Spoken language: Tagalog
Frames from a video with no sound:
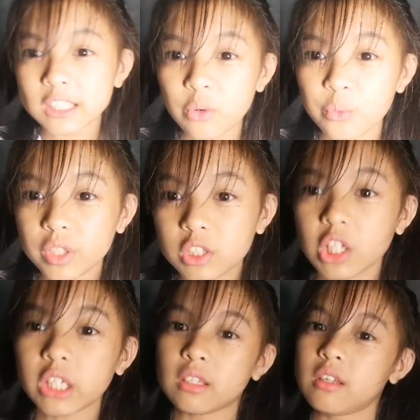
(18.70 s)
kay Tita
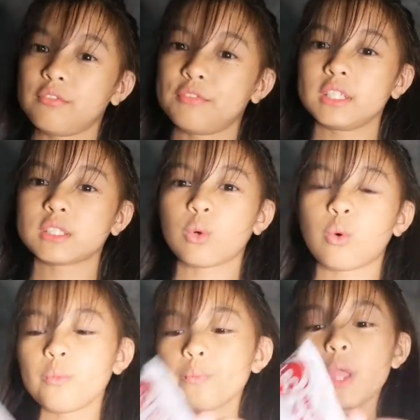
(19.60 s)
Winder TV.
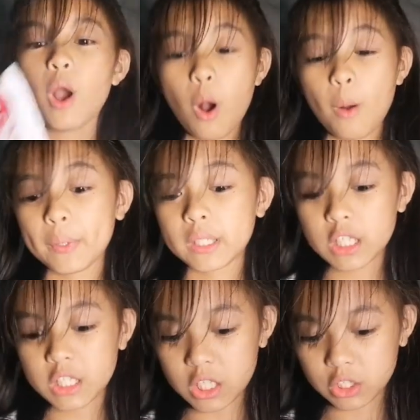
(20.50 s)
So,
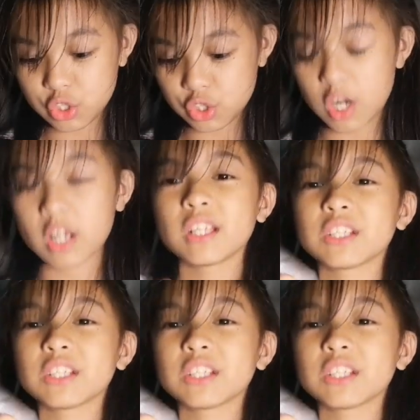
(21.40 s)
open na natin siya.